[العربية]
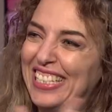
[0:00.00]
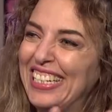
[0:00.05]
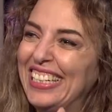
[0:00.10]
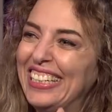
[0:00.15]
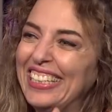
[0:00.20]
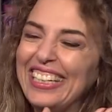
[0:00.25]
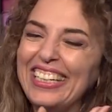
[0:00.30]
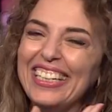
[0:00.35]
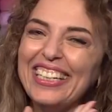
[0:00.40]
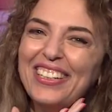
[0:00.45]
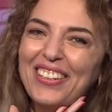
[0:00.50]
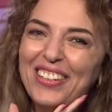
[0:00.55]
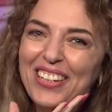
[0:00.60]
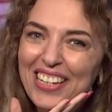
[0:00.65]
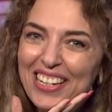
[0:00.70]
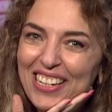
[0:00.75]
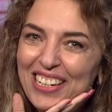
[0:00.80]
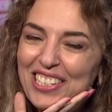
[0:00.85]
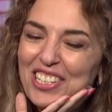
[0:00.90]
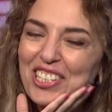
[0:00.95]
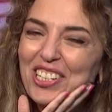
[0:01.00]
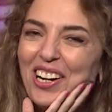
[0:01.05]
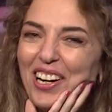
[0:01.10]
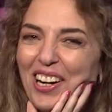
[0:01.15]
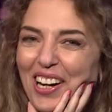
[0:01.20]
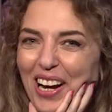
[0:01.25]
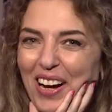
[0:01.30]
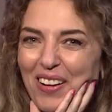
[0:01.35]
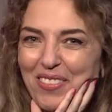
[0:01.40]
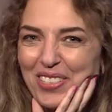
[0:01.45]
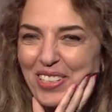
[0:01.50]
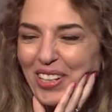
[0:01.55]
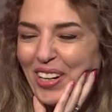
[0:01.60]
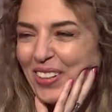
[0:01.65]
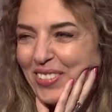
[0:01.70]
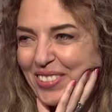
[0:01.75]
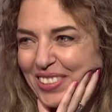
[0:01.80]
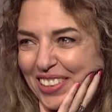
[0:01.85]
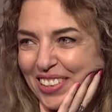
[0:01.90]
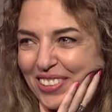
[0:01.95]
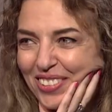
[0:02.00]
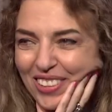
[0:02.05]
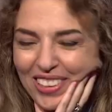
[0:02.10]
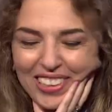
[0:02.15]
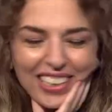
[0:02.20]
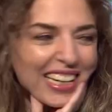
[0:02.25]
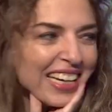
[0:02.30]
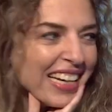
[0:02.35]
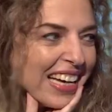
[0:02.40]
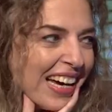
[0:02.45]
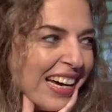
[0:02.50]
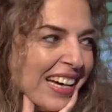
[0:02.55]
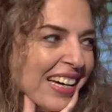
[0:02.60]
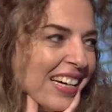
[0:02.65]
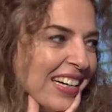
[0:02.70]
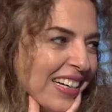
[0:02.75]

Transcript: سنين ان شاء الله 55 اغنيه